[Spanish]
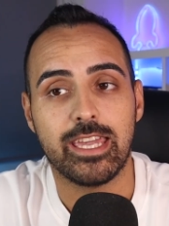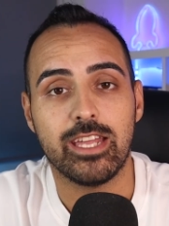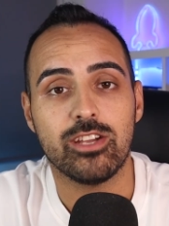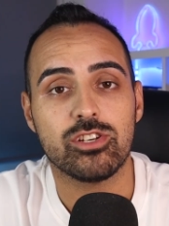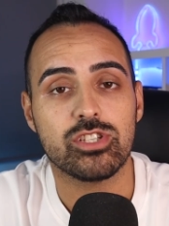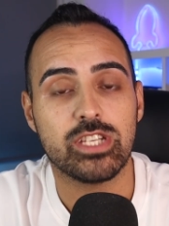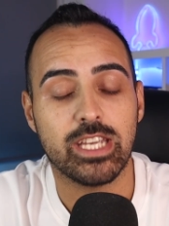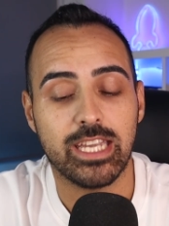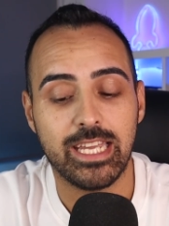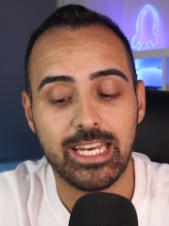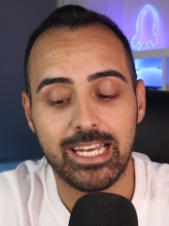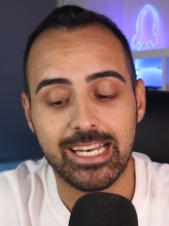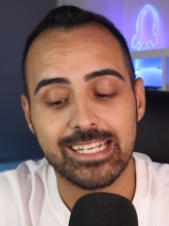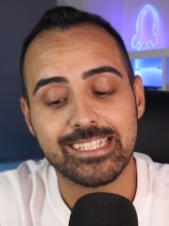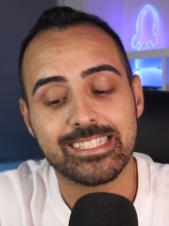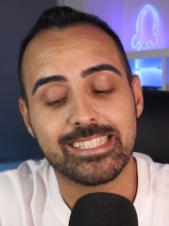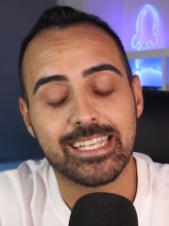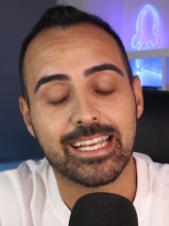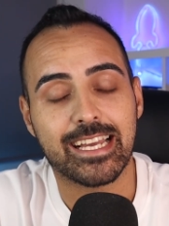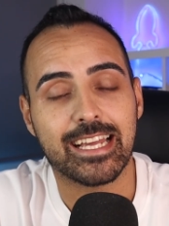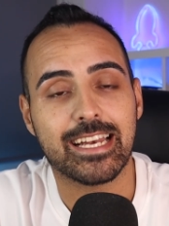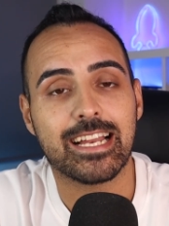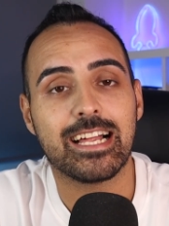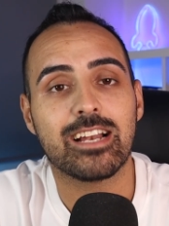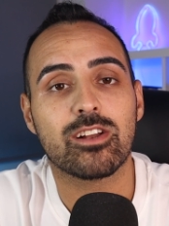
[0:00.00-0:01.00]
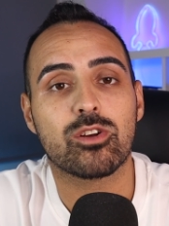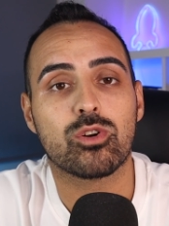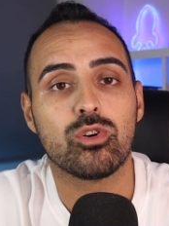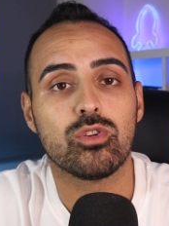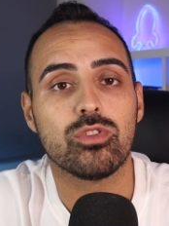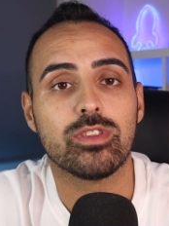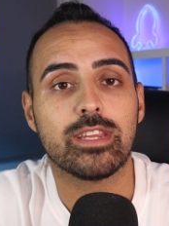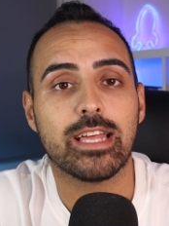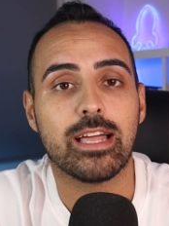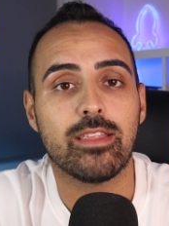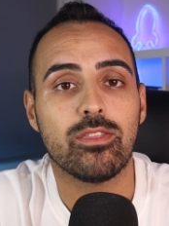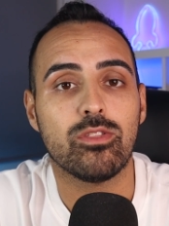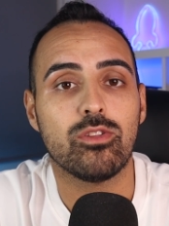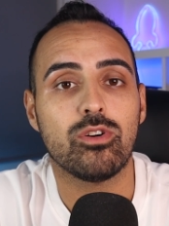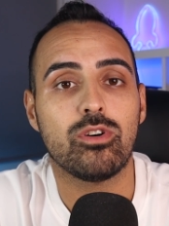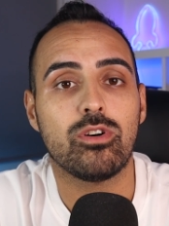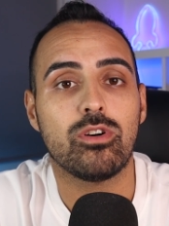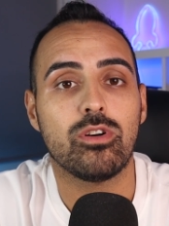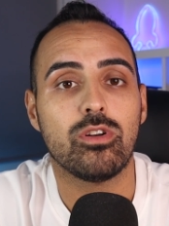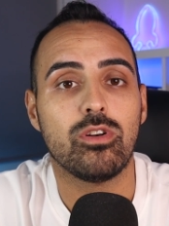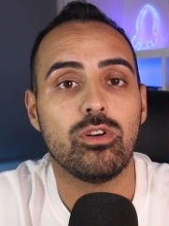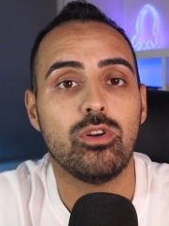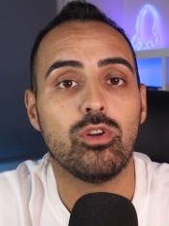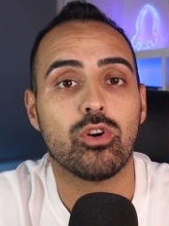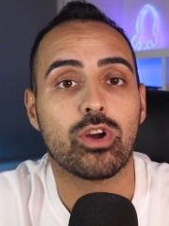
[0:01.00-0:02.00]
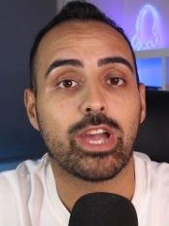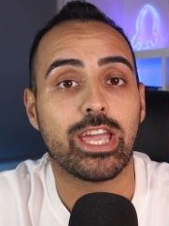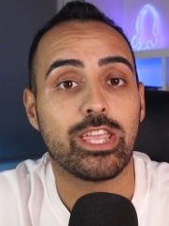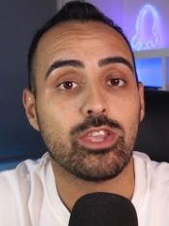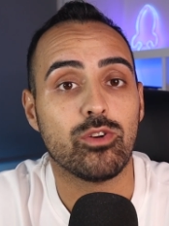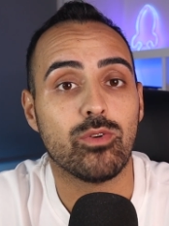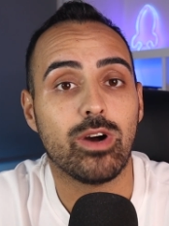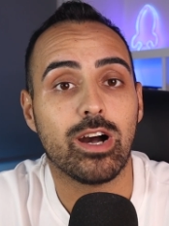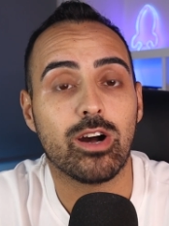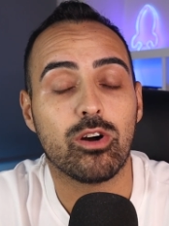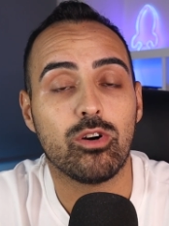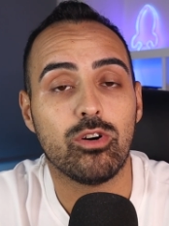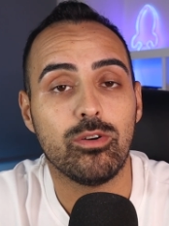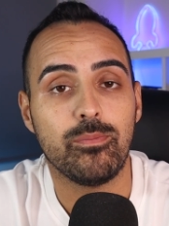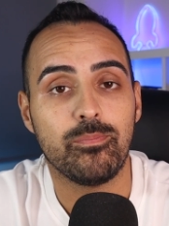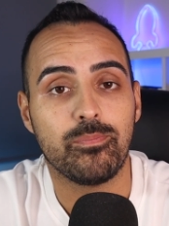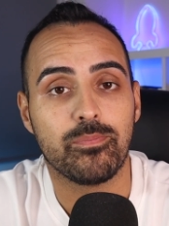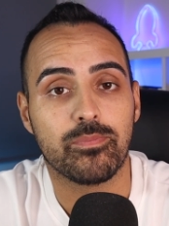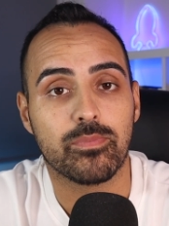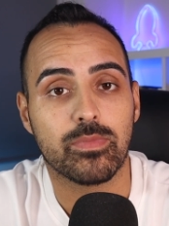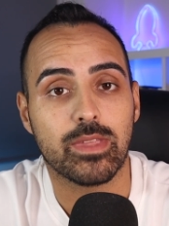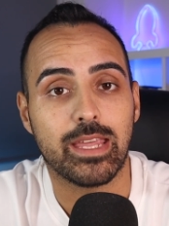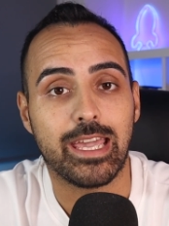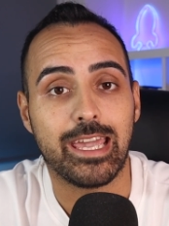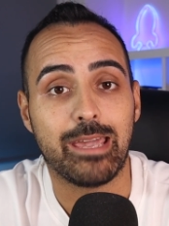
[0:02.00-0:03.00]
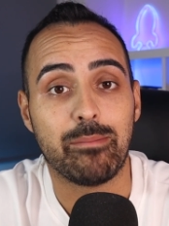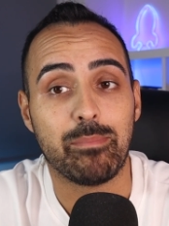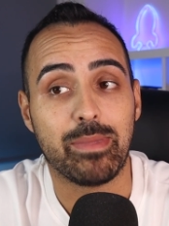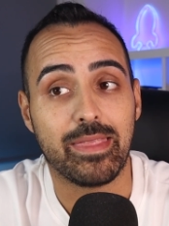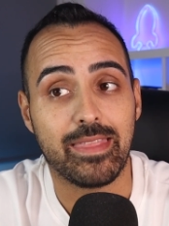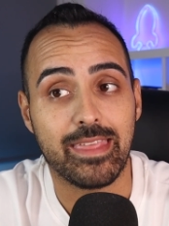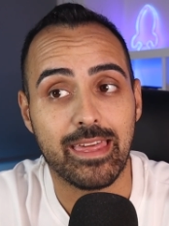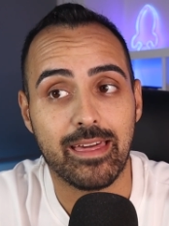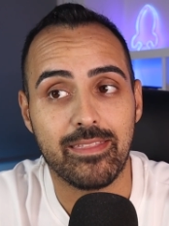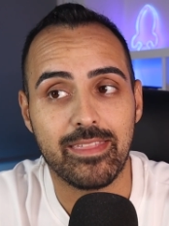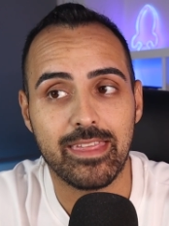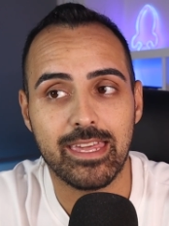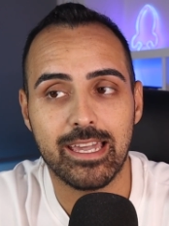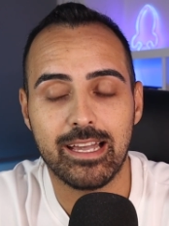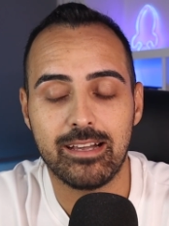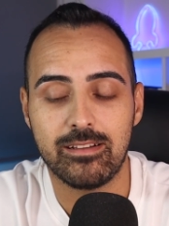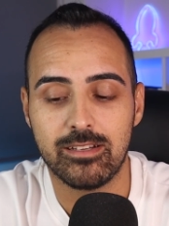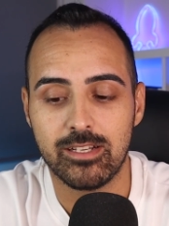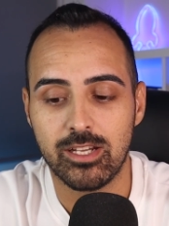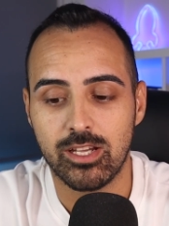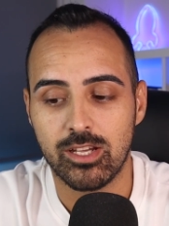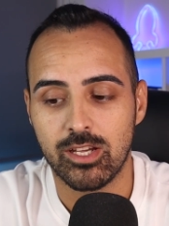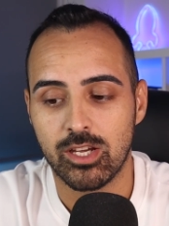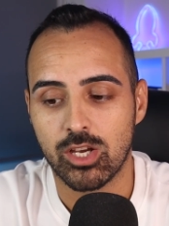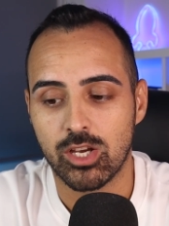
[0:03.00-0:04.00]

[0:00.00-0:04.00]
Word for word: Quiero seguir en este canal contando lo que yo hago en mi día a día